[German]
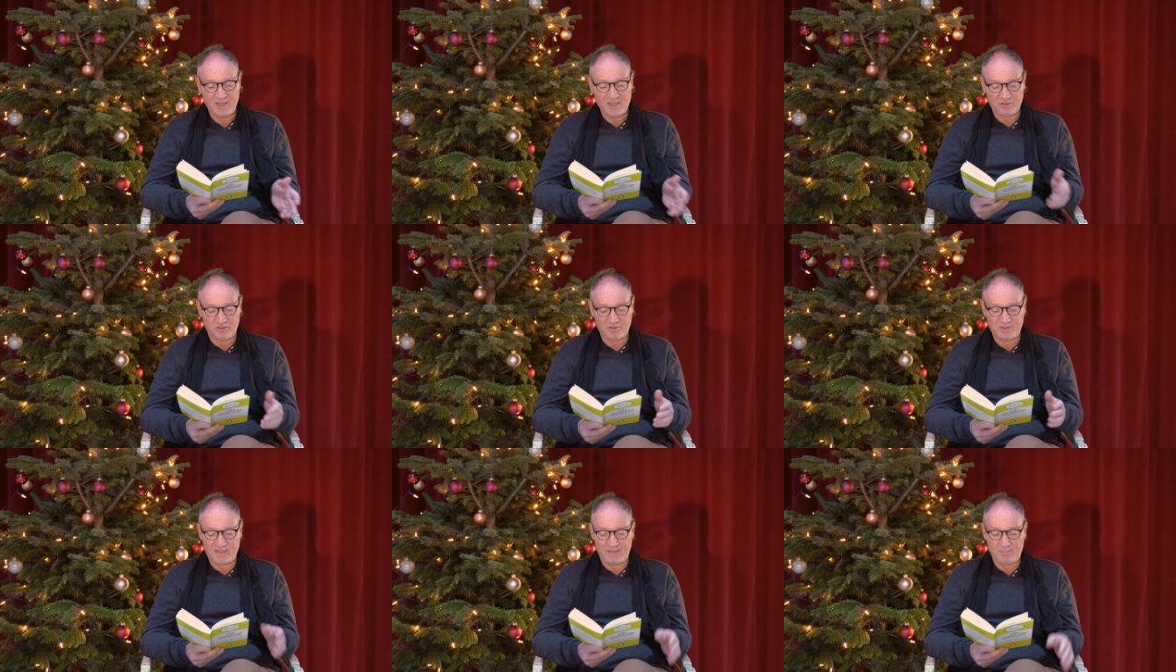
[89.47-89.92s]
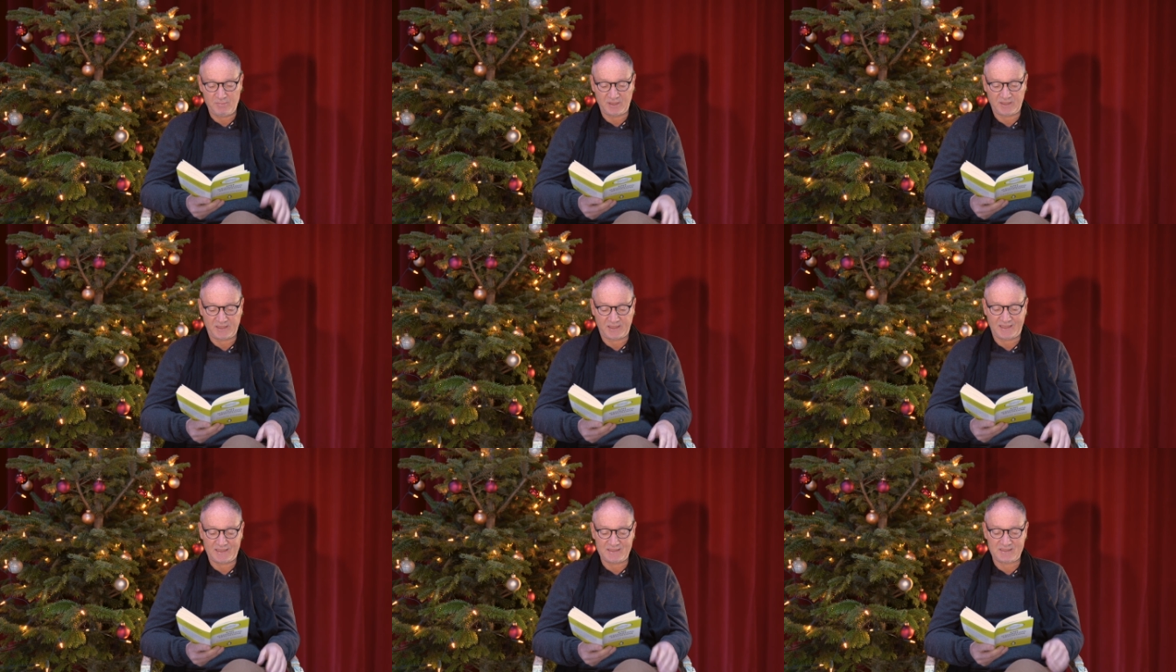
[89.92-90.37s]

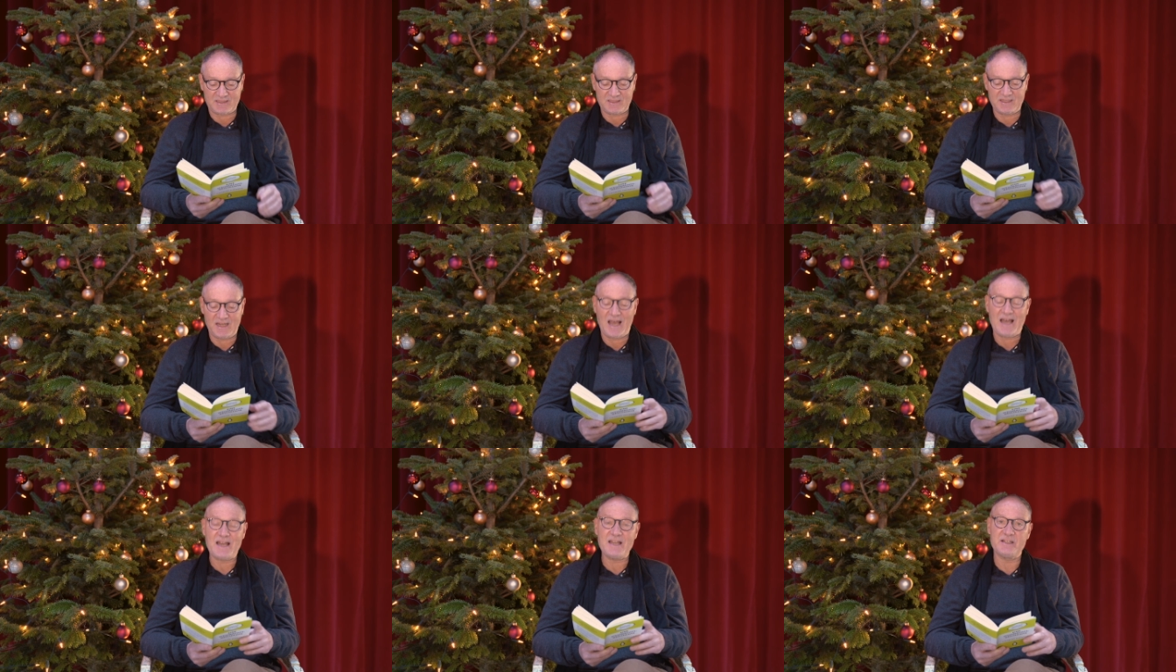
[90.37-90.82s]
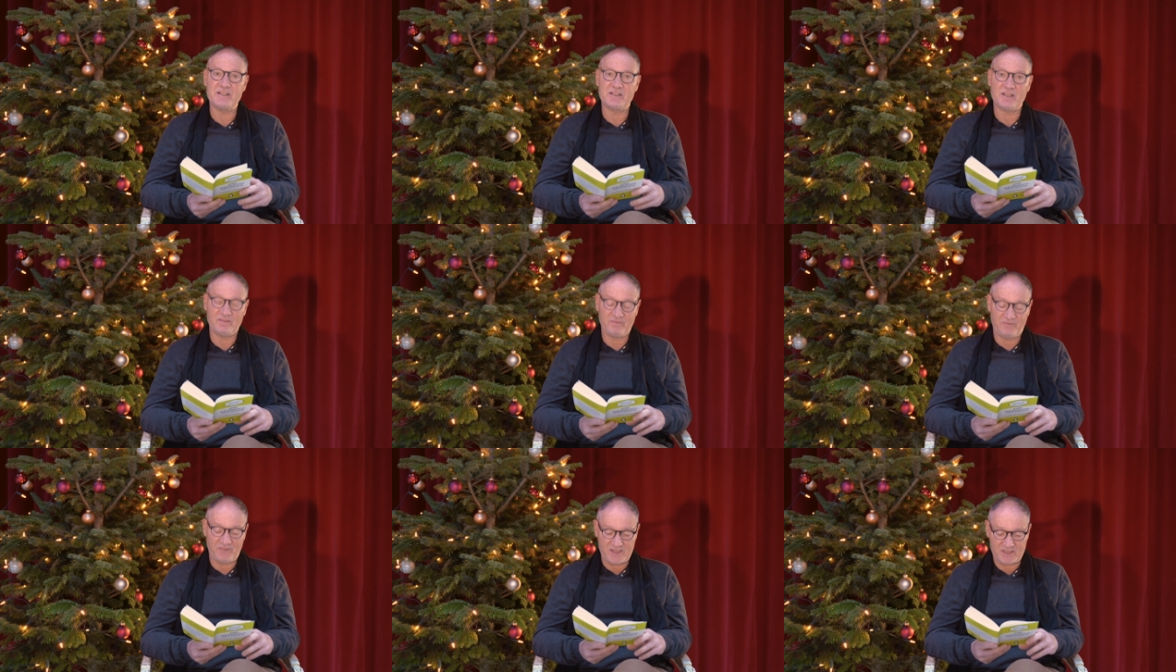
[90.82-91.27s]
zusammenkratzen,
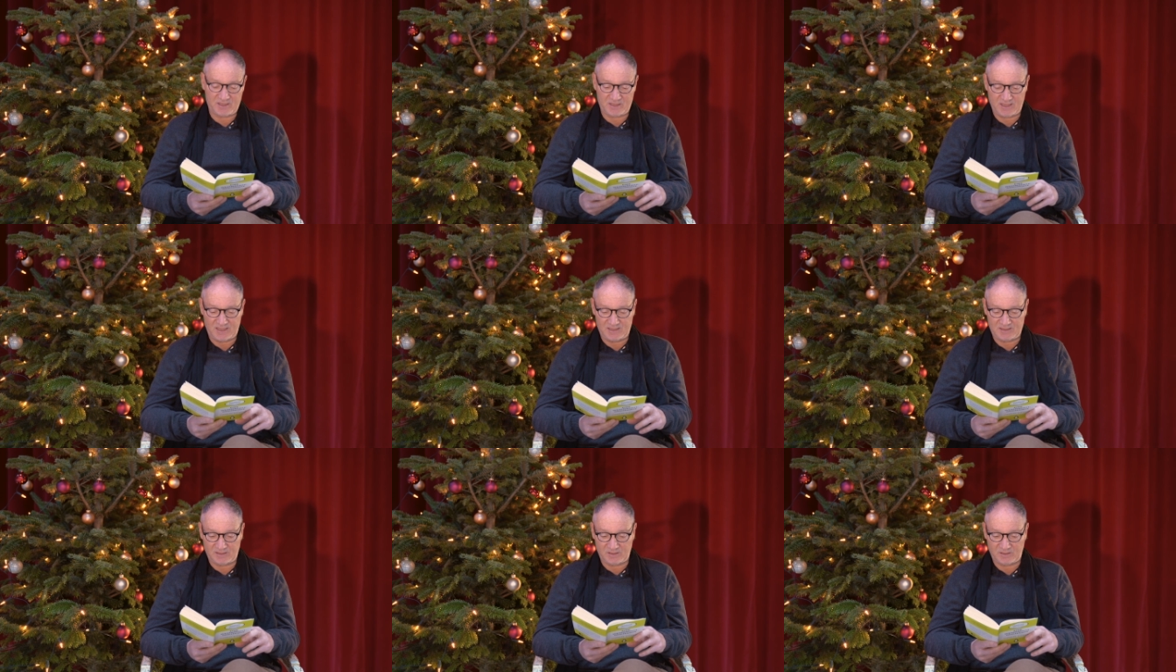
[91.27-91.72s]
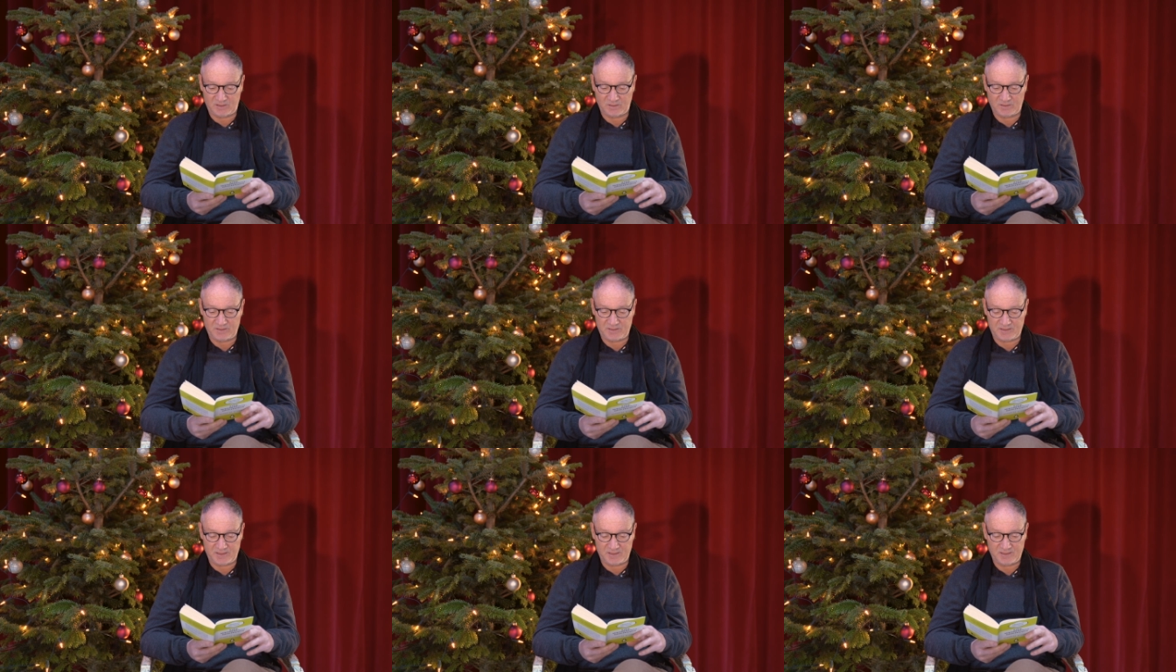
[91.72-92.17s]
eisern festhalten
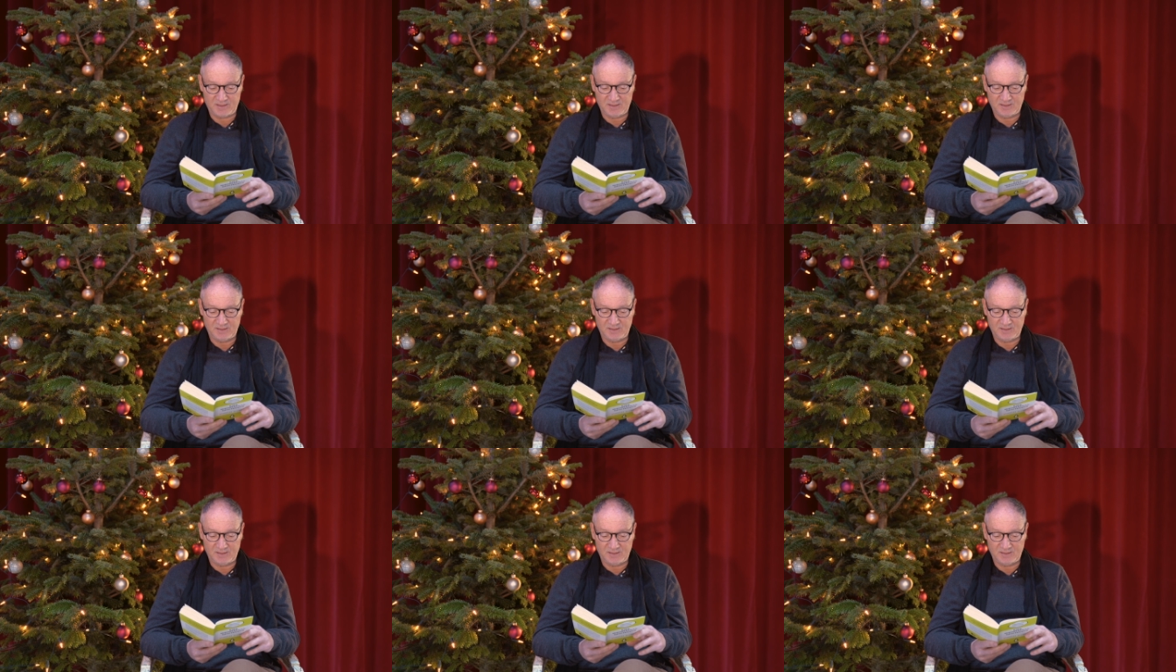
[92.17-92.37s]
konnte.